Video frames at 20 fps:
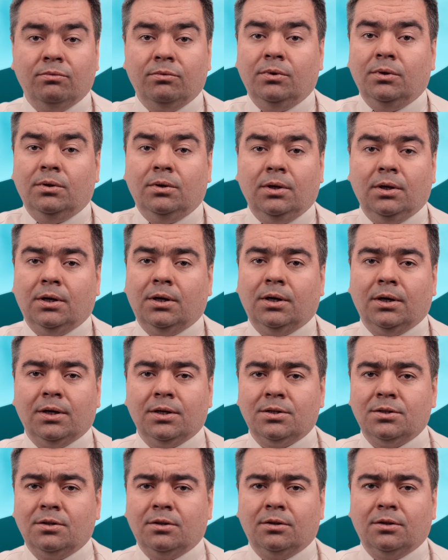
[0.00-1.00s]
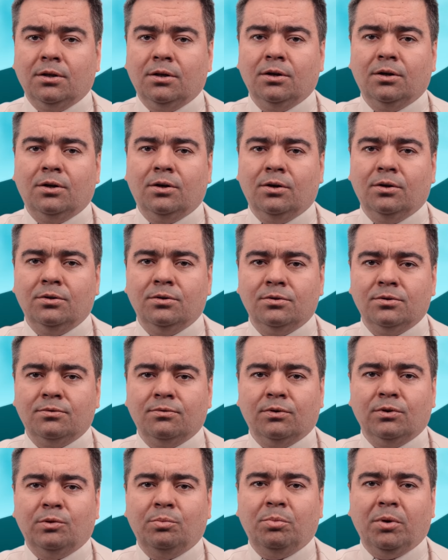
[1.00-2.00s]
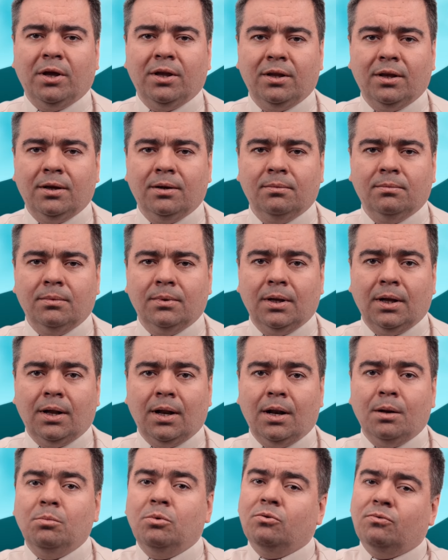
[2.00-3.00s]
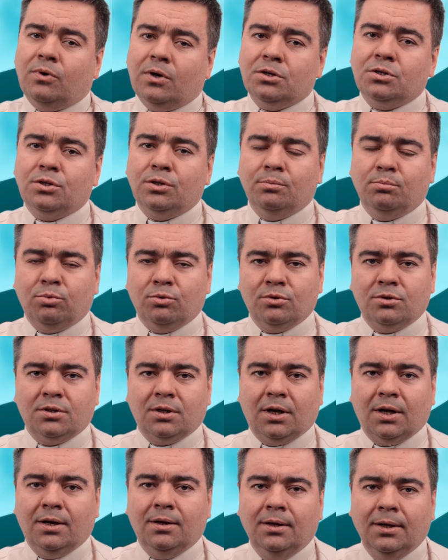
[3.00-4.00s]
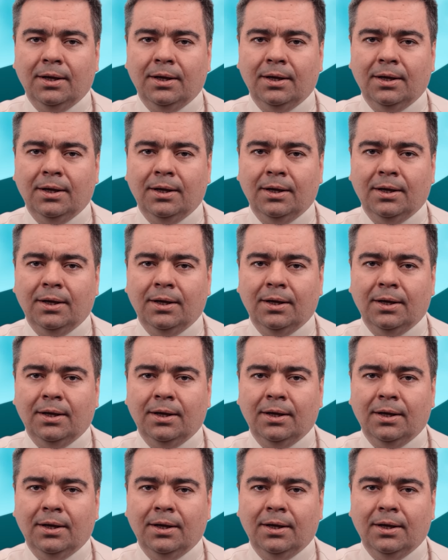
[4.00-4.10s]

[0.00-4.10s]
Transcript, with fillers: w nich jest tylko zwątpienie albo właśnie pustka.